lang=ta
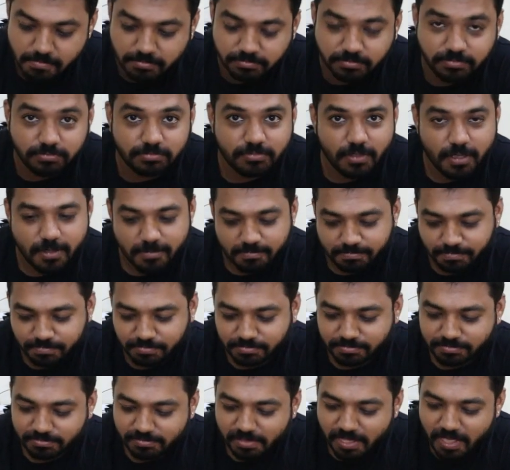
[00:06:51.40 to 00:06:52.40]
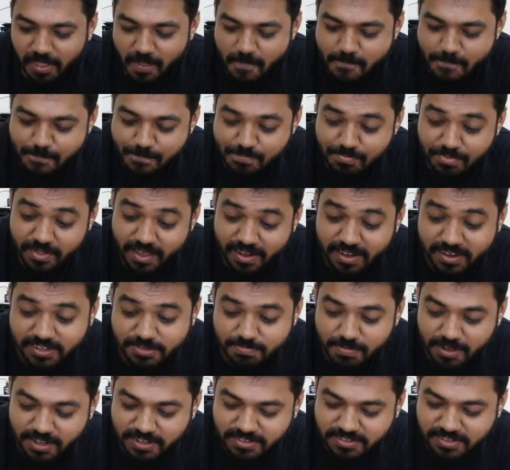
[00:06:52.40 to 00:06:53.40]
ம் நல்லா
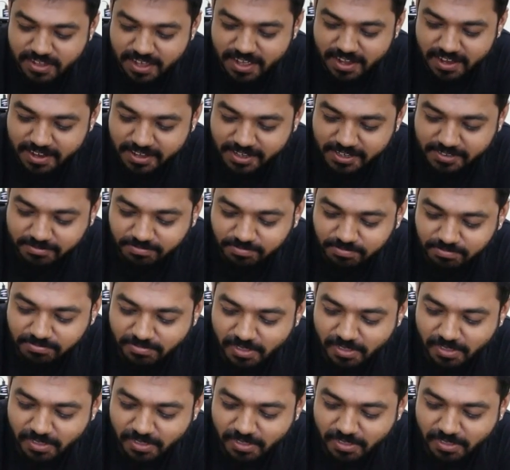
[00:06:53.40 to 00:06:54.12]
ஸ்பைசியாக இருக்குது